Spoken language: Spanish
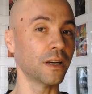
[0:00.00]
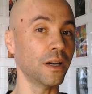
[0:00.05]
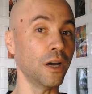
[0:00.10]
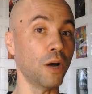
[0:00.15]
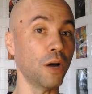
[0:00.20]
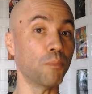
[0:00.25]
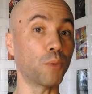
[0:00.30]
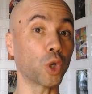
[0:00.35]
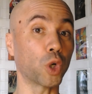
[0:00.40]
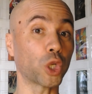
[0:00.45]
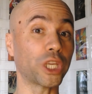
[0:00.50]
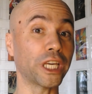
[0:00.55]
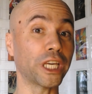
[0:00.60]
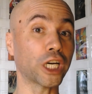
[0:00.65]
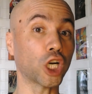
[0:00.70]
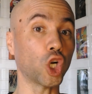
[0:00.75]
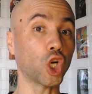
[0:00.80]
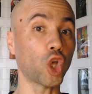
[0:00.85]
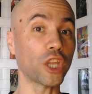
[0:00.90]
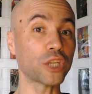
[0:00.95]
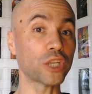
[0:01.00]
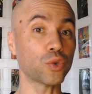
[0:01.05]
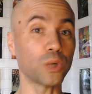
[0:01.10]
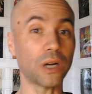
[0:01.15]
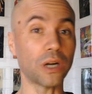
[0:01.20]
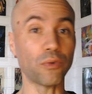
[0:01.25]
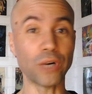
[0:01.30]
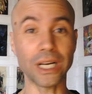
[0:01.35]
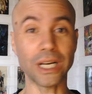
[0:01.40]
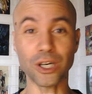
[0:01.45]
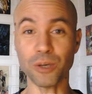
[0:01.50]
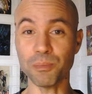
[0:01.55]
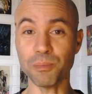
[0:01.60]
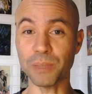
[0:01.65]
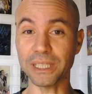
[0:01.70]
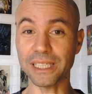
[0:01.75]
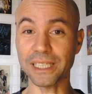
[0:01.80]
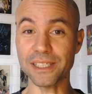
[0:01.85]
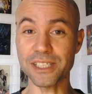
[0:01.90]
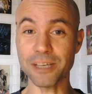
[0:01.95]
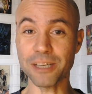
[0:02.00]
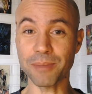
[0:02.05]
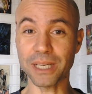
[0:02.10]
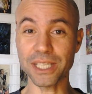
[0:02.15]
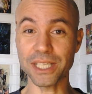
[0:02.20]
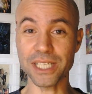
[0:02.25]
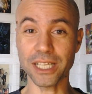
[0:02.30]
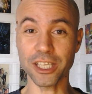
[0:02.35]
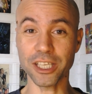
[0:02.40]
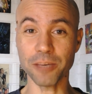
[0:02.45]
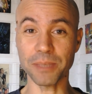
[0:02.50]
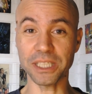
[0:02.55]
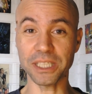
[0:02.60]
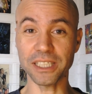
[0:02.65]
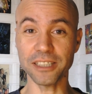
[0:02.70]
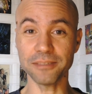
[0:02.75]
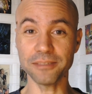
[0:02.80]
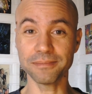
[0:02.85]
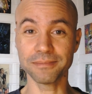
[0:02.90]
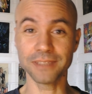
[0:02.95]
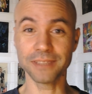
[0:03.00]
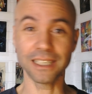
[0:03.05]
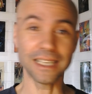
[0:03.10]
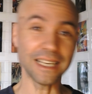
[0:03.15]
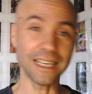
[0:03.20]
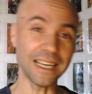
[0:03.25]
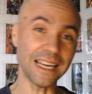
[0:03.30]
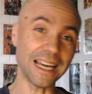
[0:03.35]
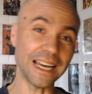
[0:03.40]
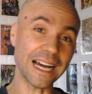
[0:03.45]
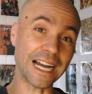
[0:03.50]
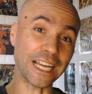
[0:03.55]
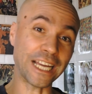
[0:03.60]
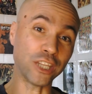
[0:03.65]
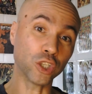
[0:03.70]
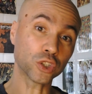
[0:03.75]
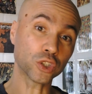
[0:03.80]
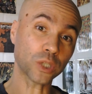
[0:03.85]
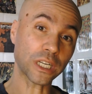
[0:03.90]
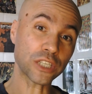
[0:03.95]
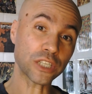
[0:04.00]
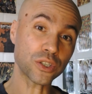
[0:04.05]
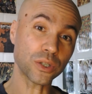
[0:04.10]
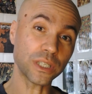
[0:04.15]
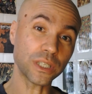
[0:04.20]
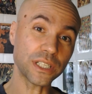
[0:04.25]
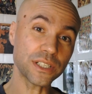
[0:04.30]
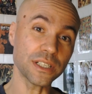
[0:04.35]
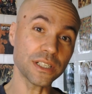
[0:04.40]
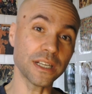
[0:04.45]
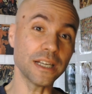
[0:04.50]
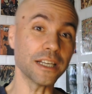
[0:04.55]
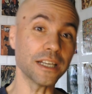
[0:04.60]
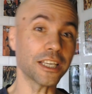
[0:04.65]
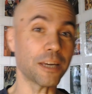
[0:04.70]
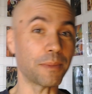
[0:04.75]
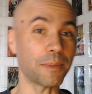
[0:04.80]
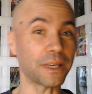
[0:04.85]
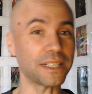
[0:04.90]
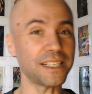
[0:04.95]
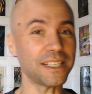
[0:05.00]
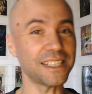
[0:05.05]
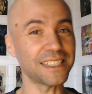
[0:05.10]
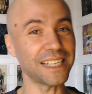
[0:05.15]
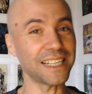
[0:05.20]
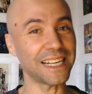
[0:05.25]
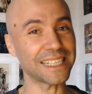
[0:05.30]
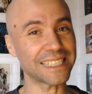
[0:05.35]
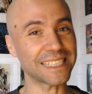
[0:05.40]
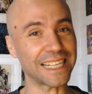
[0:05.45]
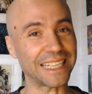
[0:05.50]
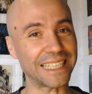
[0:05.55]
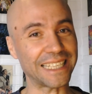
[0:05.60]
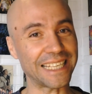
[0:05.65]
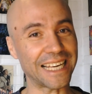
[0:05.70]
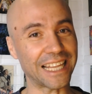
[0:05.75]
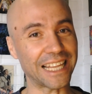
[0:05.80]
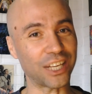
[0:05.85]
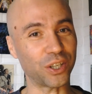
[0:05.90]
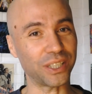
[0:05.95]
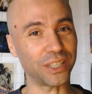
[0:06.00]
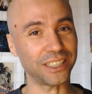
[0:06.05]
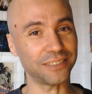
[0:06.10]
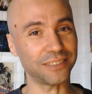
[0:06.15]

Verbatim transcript: ¿Por qué Claude es una buena competencia para ChatGPT? Hay dos razones que persisten hasta el día de hoy.